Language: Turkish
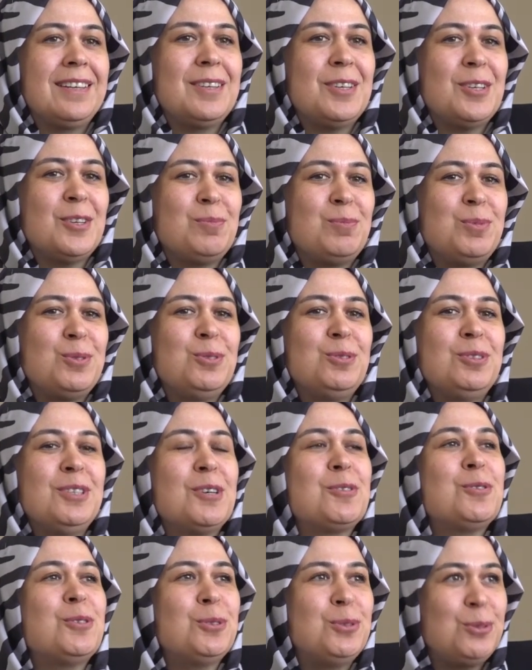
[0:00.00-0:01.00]
e,
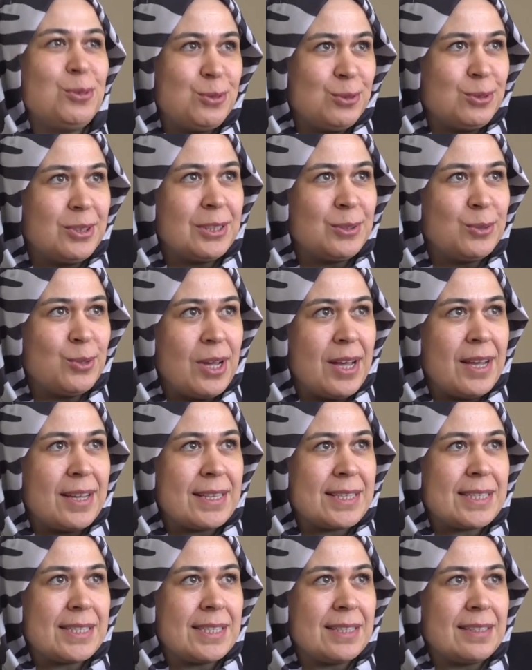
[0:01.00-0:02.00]
bununla kurtulduğuna dua
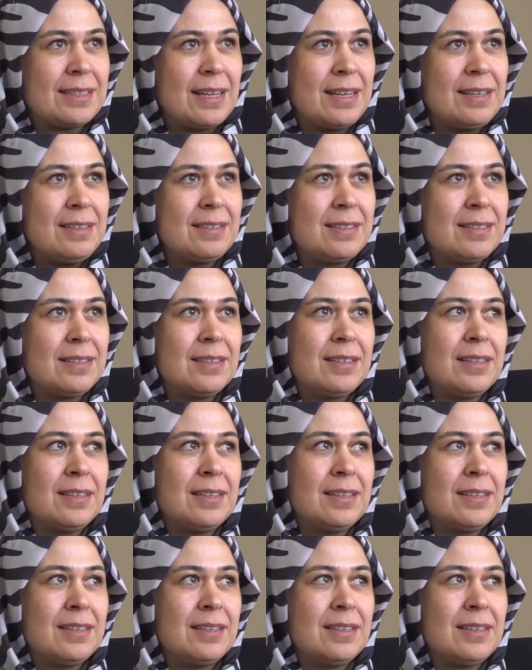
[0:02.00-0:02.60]
etsinler.